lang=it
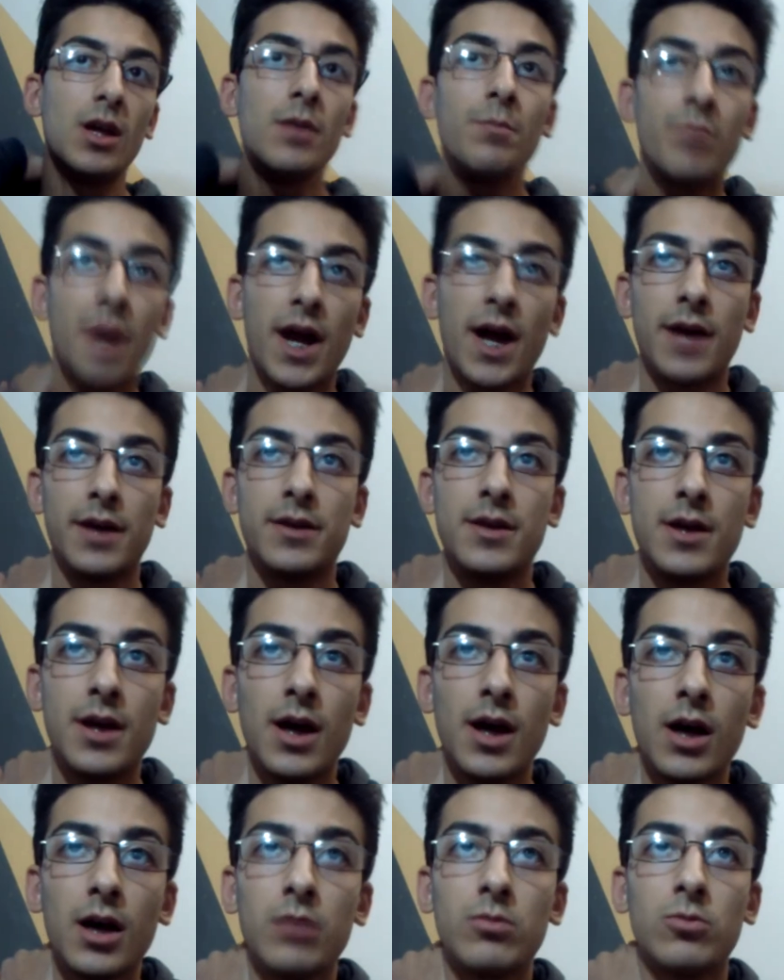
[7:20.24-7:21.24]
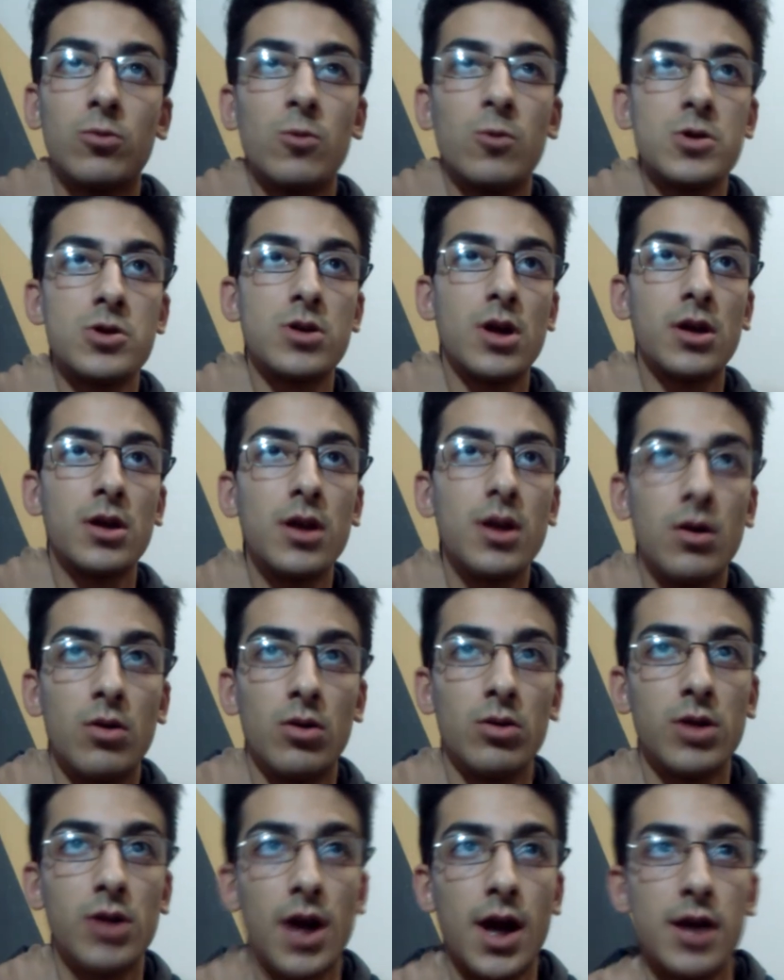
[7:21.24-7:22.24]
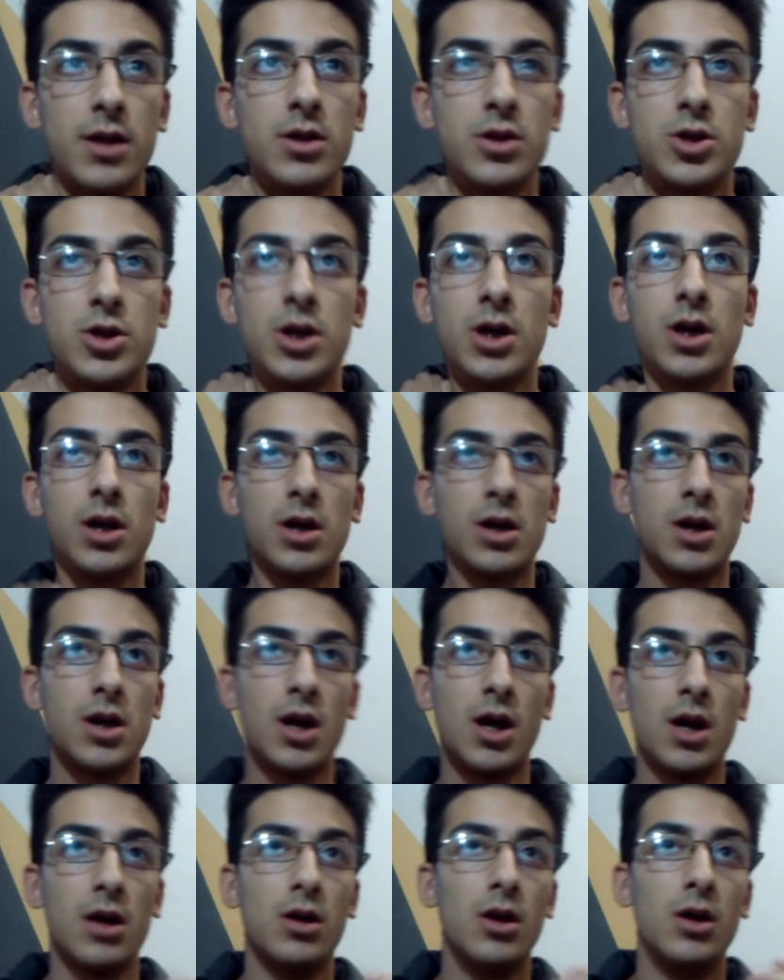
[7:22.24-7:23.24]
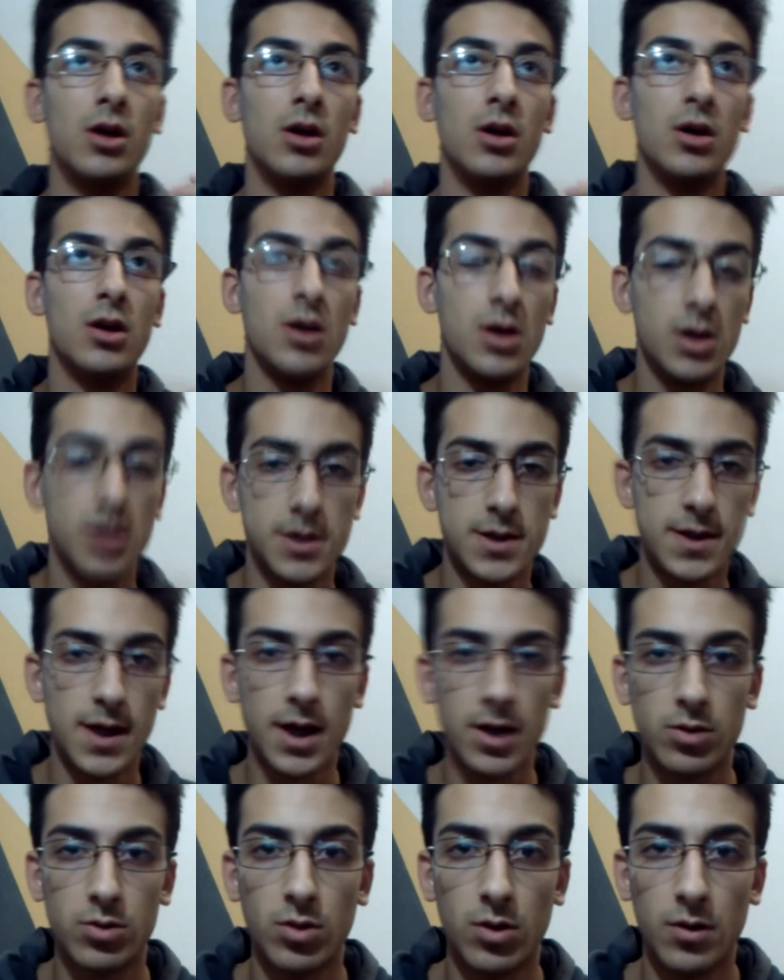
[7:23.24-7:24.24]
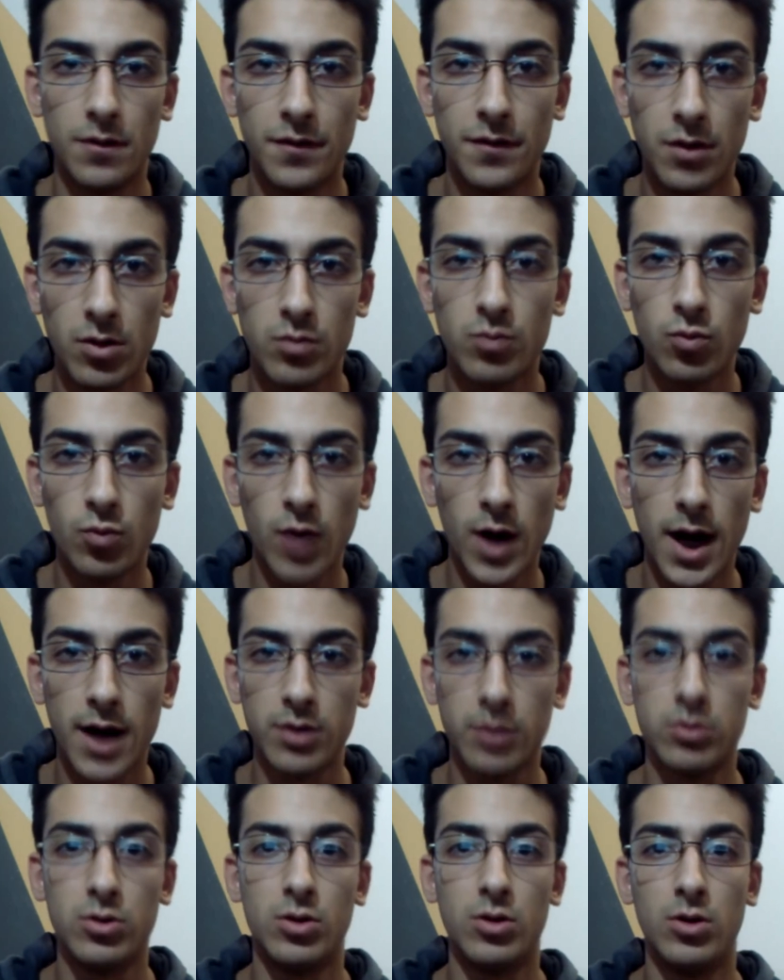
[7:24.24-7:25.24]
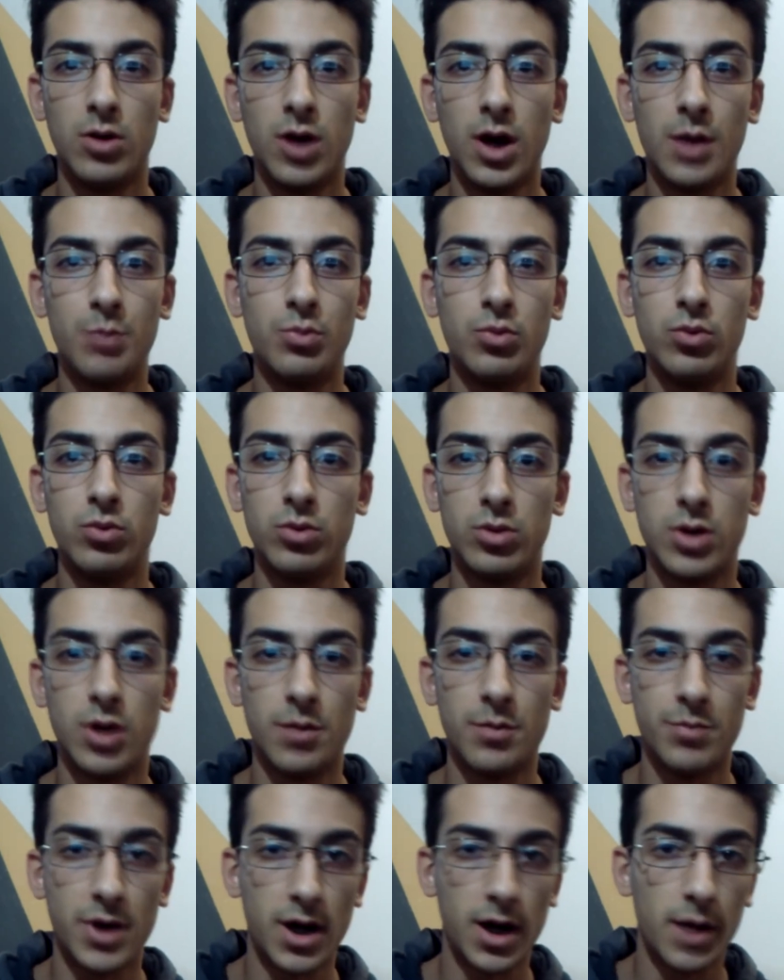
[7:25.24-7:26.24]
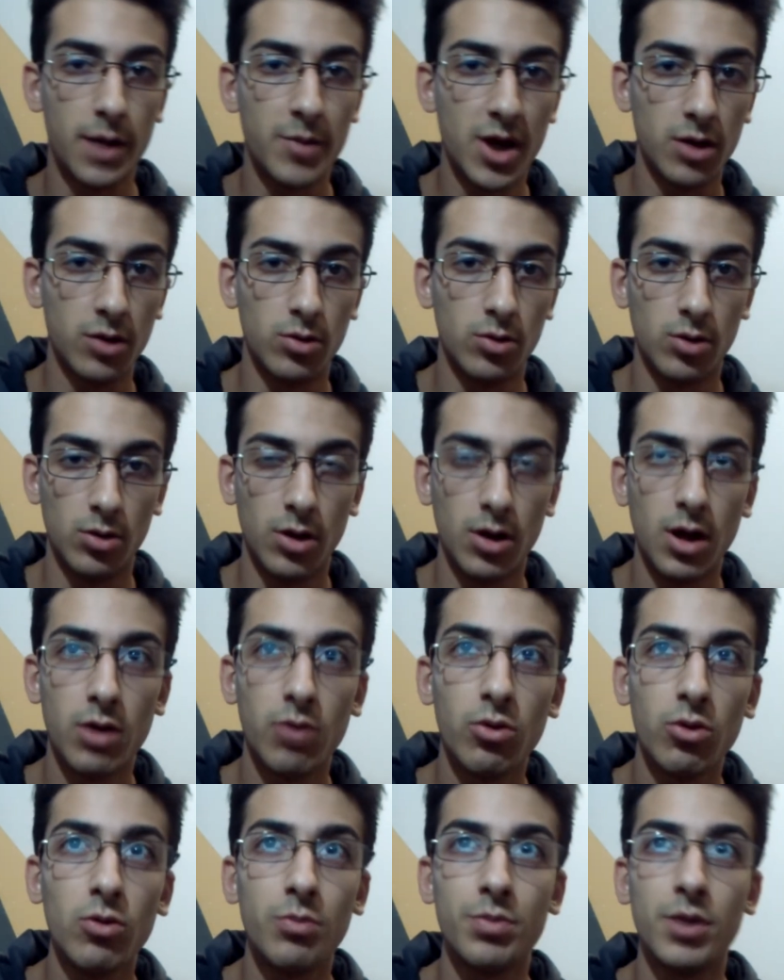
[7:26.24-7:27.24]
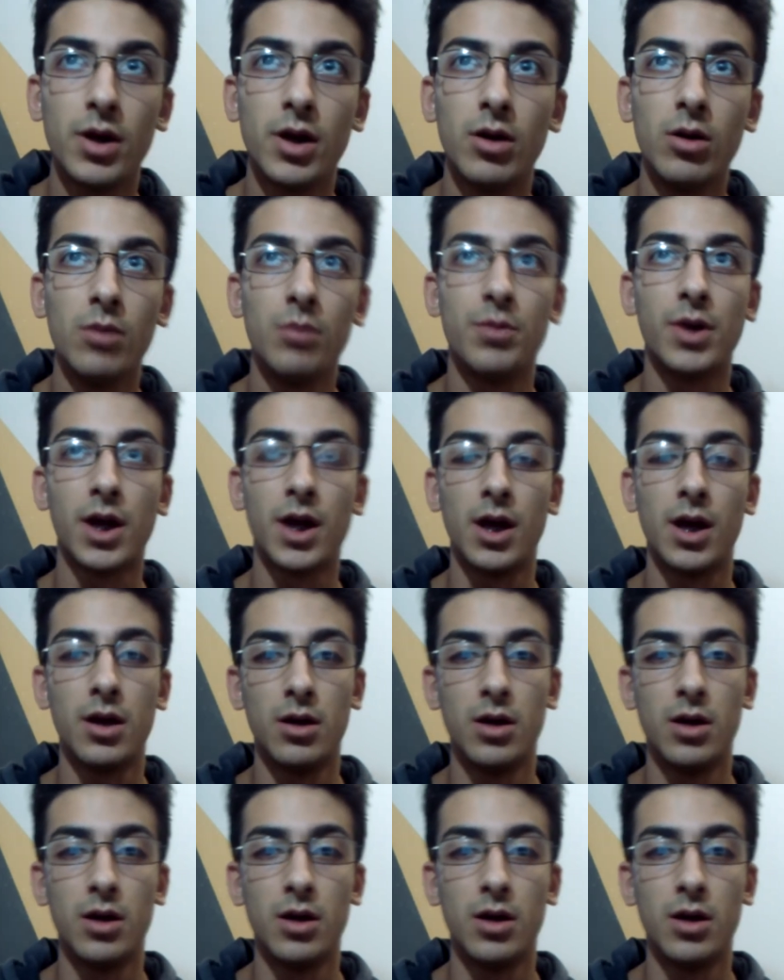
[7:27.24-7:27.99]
In pratica, questo articolo 13 che è stato formulato appunto dal Parlamento europeo perché